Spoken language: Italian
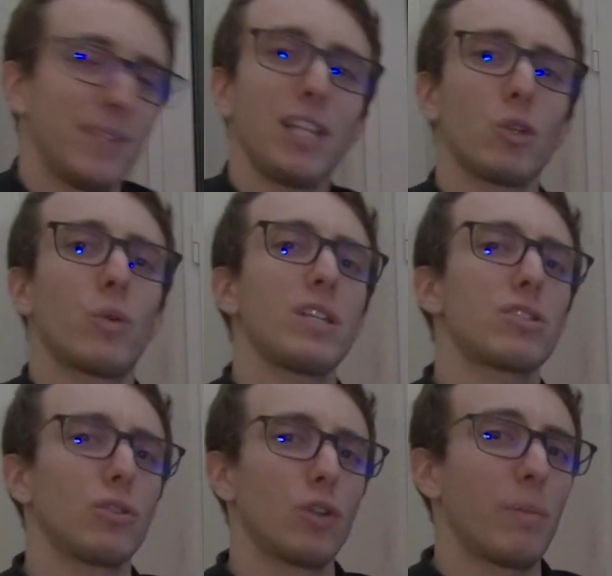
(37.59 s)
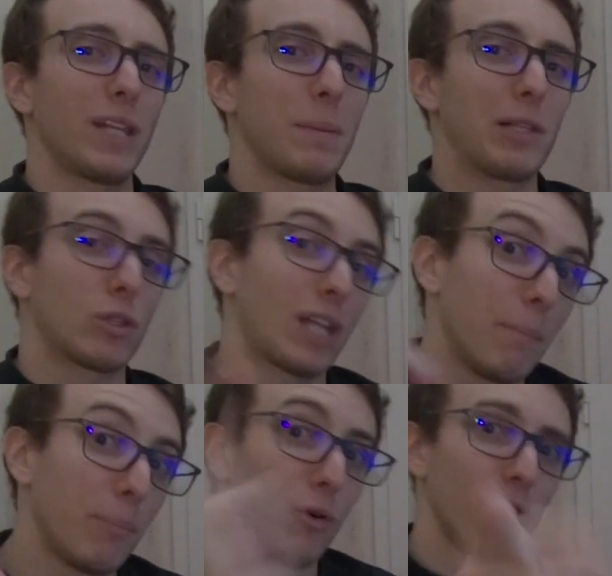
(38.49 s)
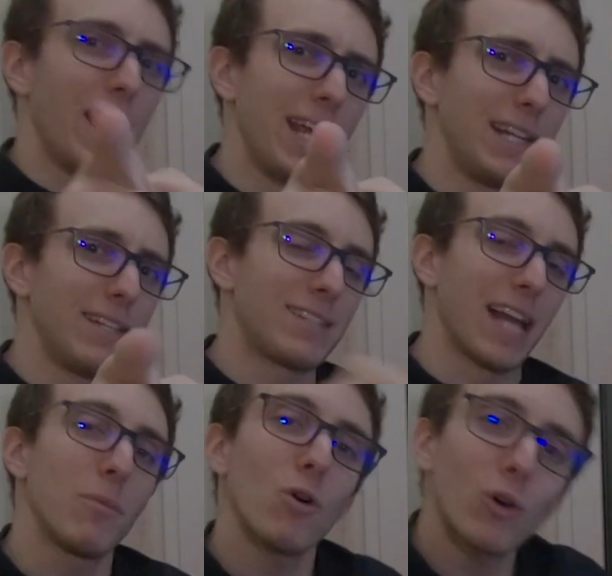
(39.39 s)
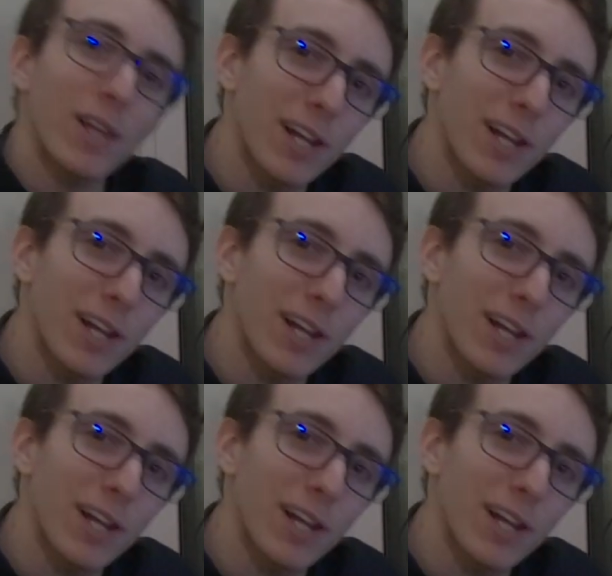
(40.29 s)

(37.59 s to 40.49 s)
Detto questo, non perdiamo altro tempo e iniziamo con la